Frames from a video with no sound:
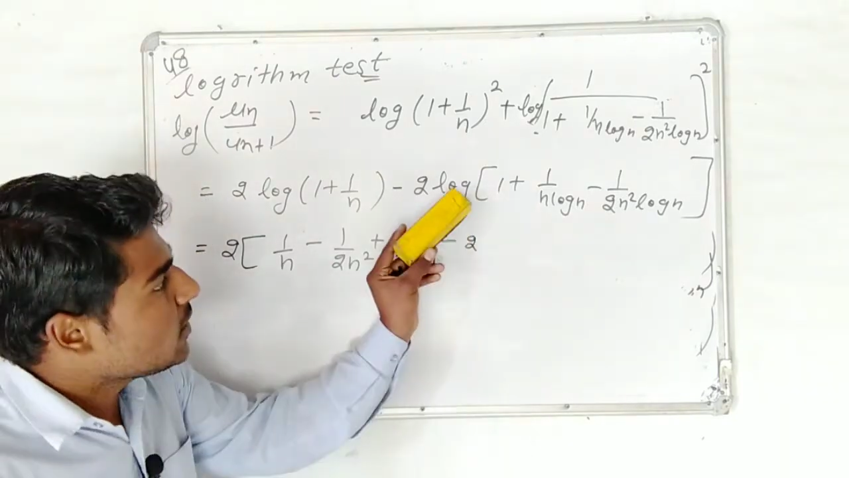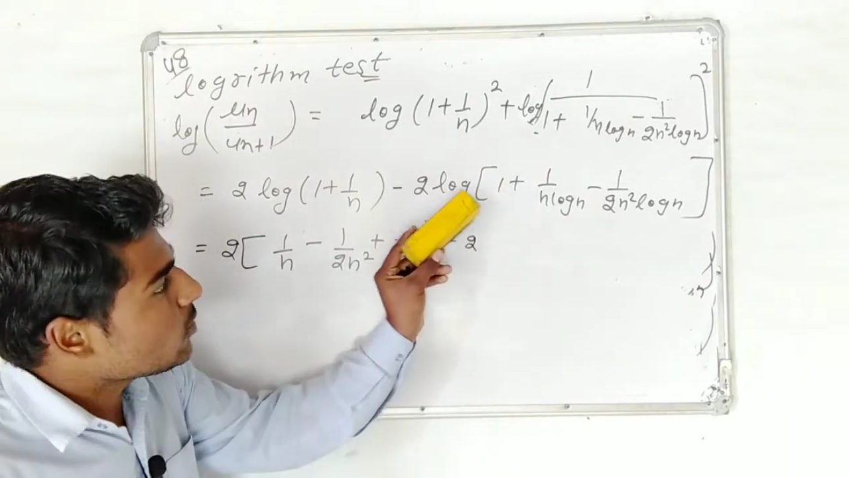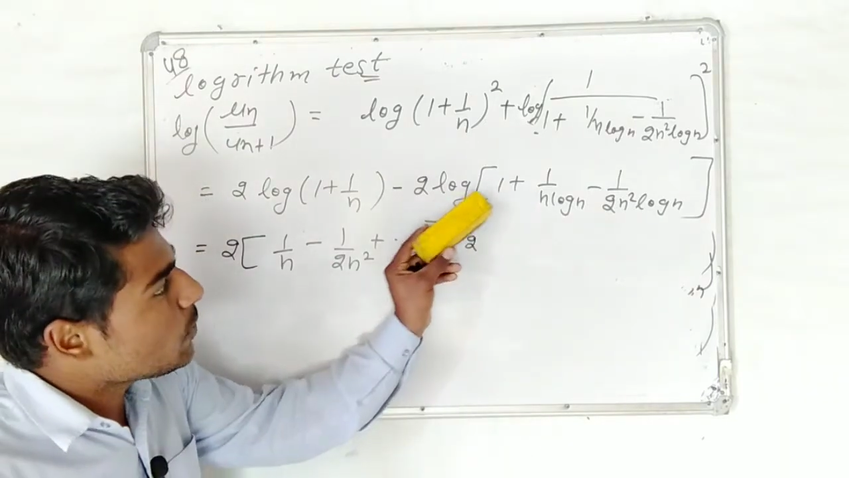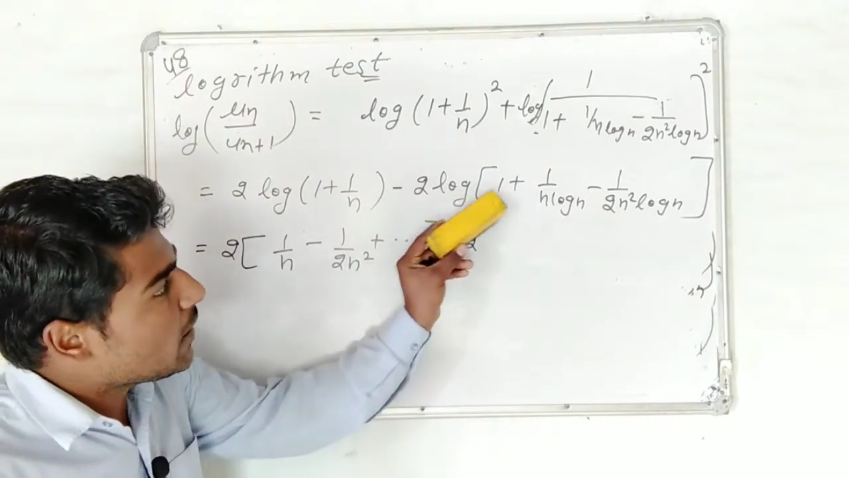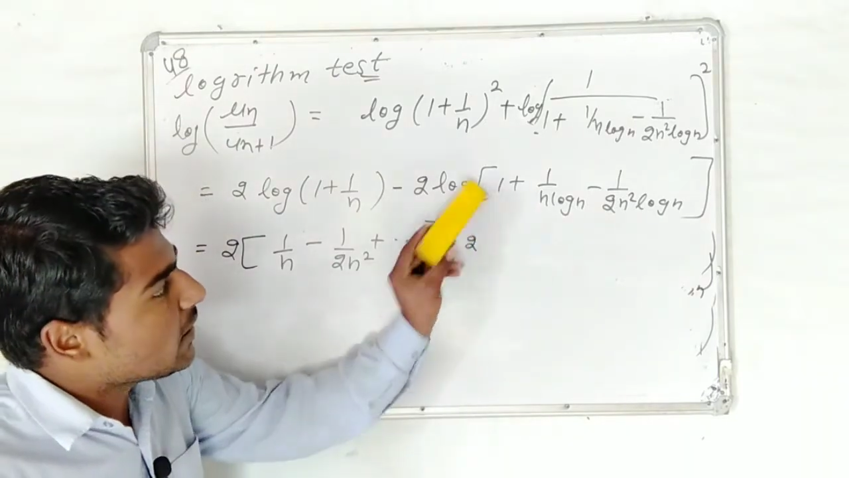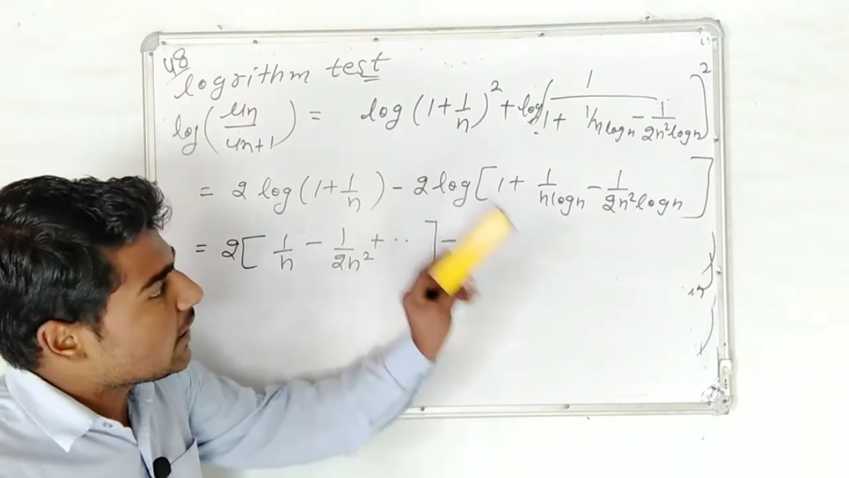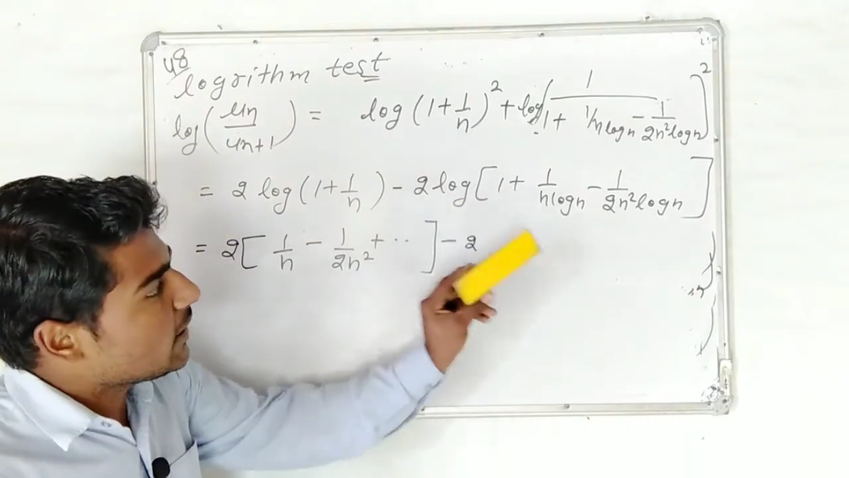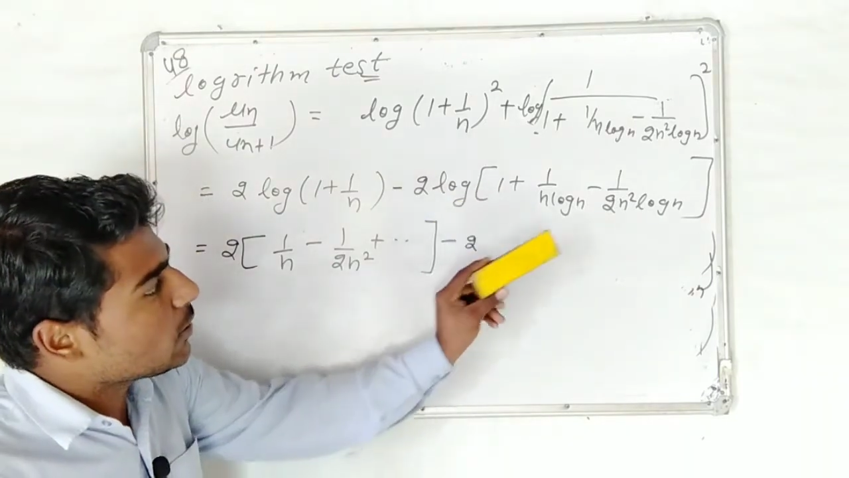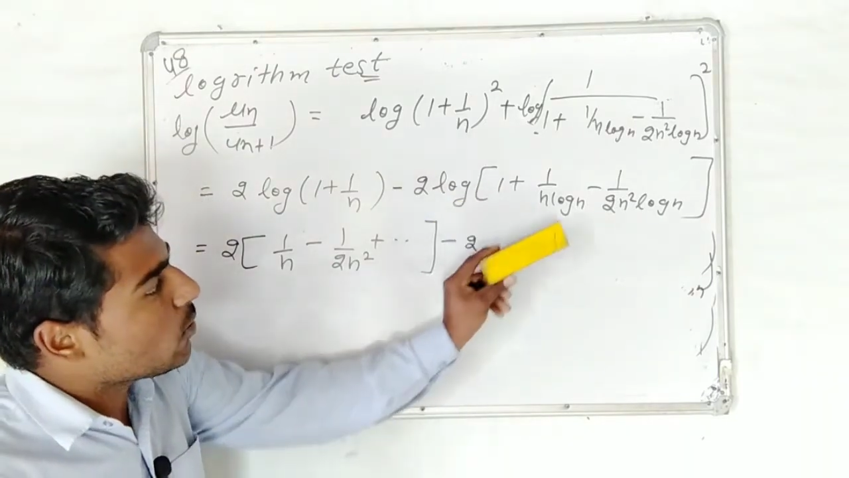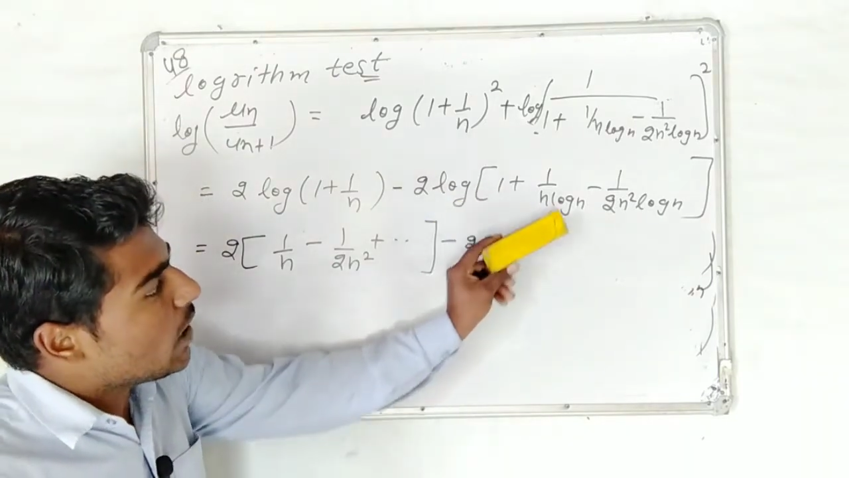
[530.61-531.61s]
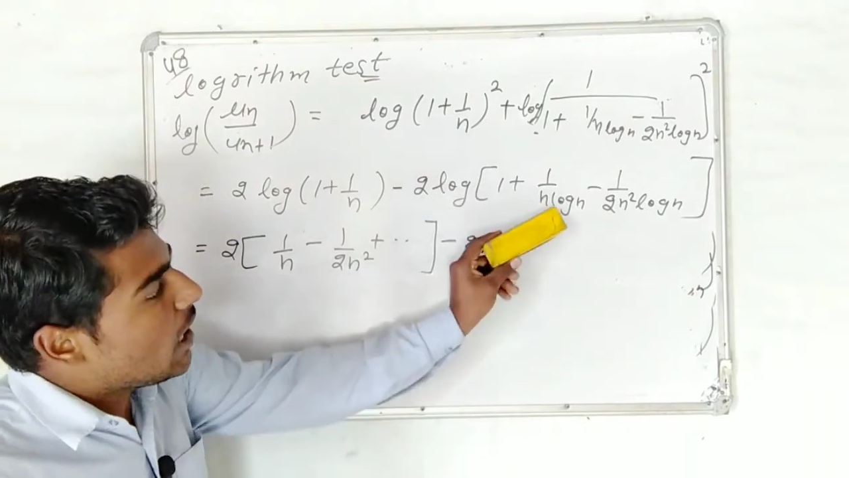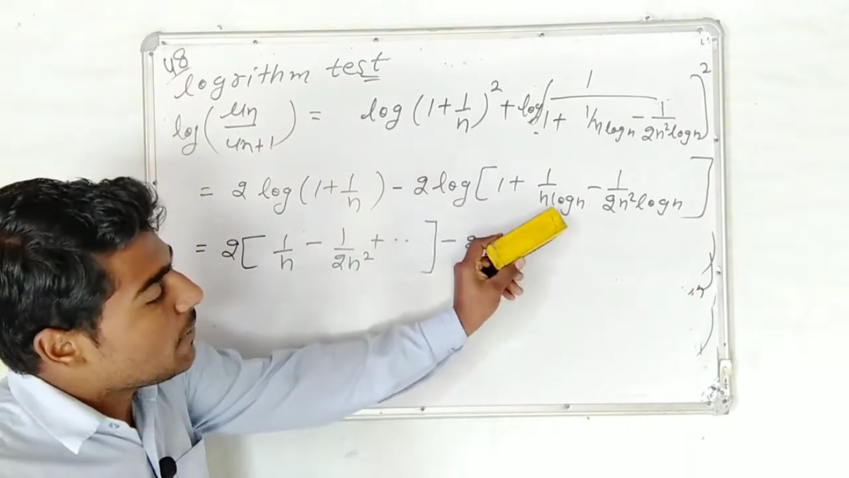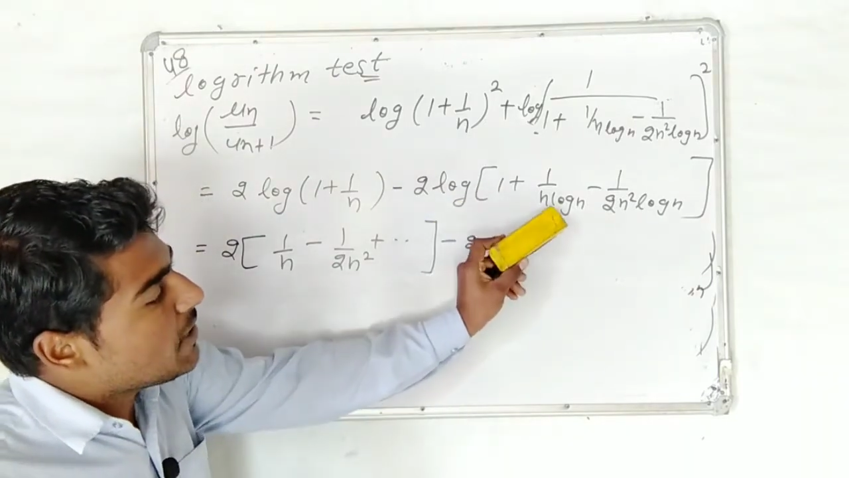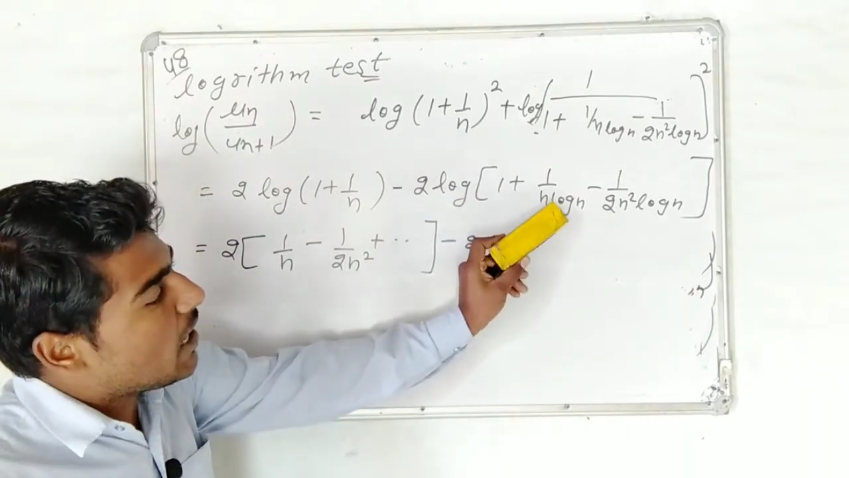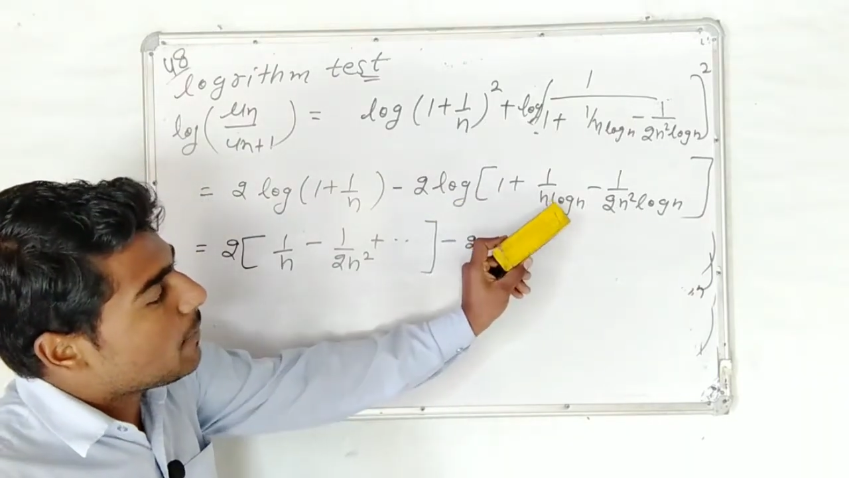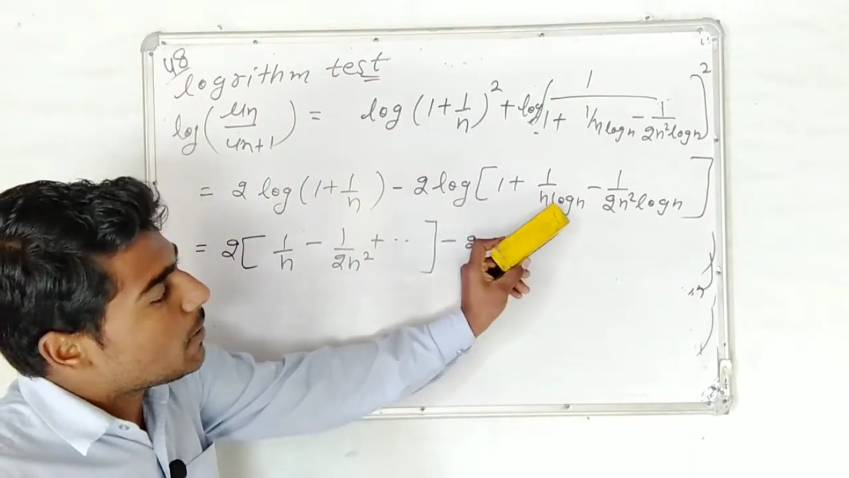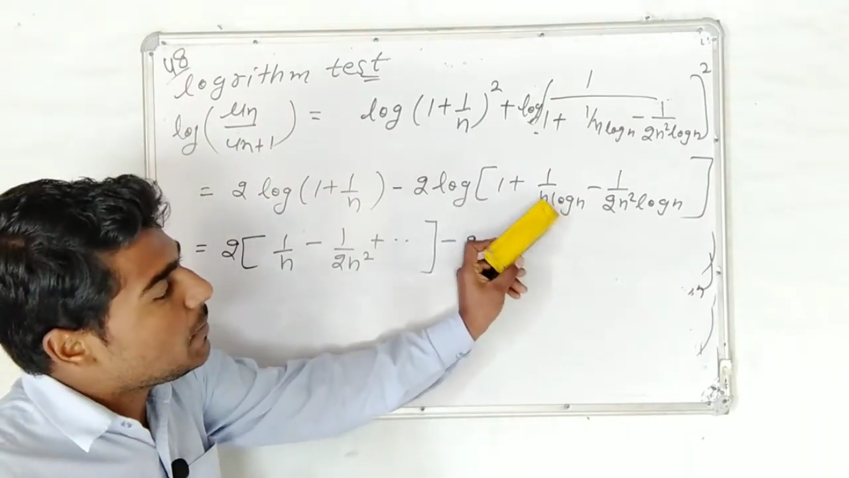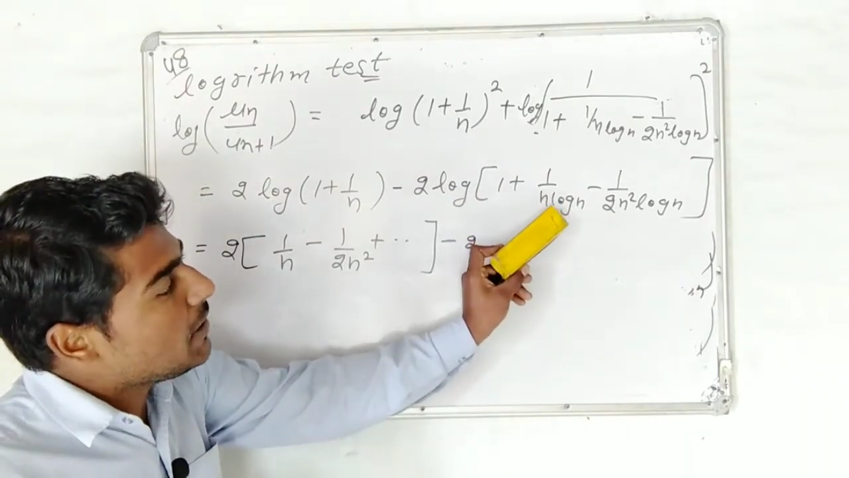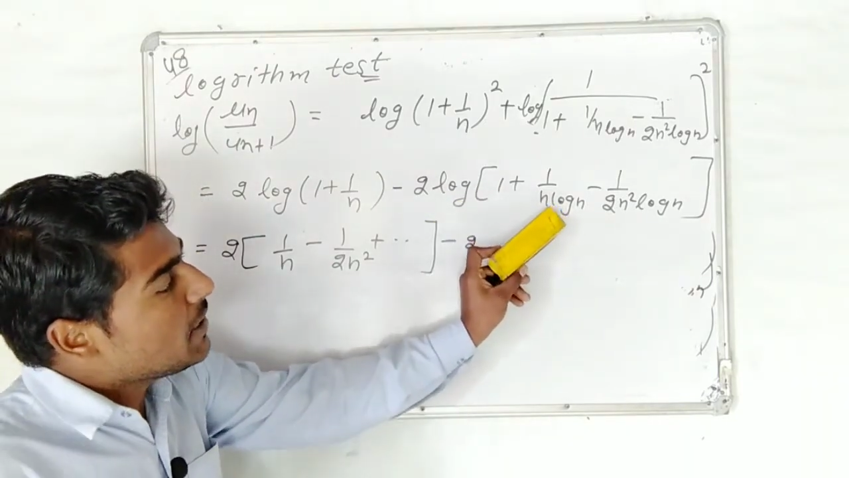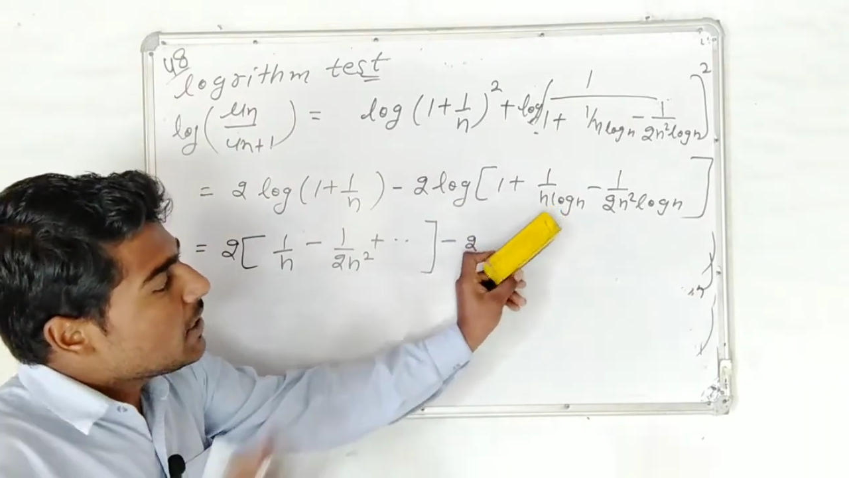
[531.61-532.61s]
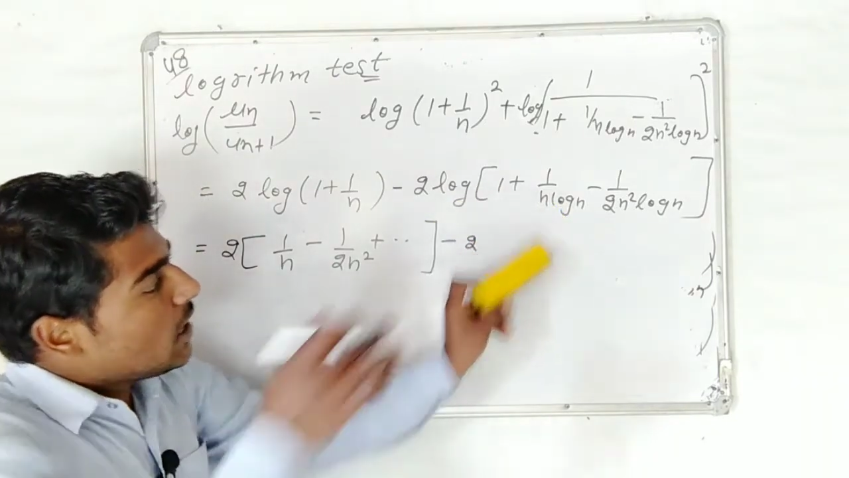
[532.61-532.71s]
ये तो पार्ट नेगेलेट हो गया अब यहां पर भी